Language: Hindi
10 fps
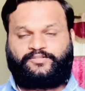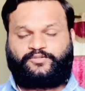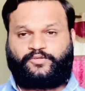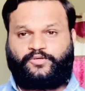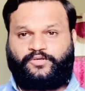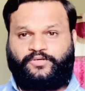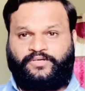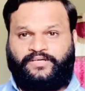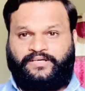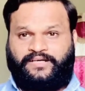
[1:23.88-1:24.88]
तो
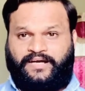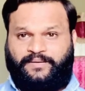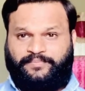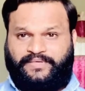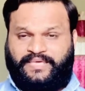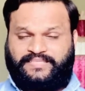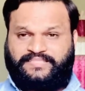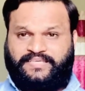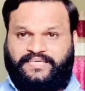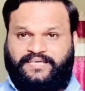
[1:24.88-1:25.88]
हम
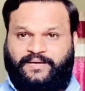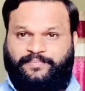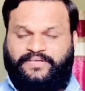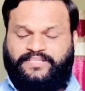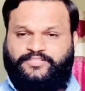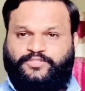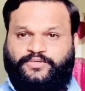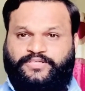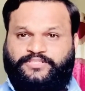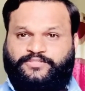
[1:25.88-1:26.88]
कैसे अपनी
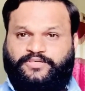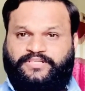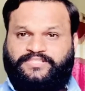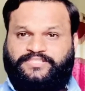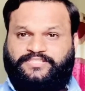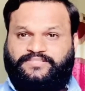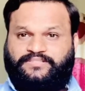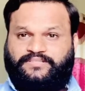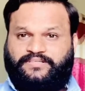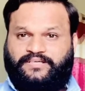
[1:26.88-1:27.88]
छोटी छोटी
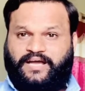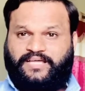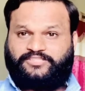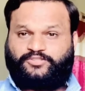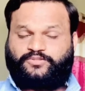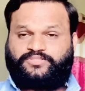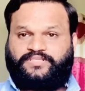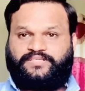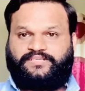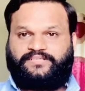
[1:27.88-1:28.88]
आदतों से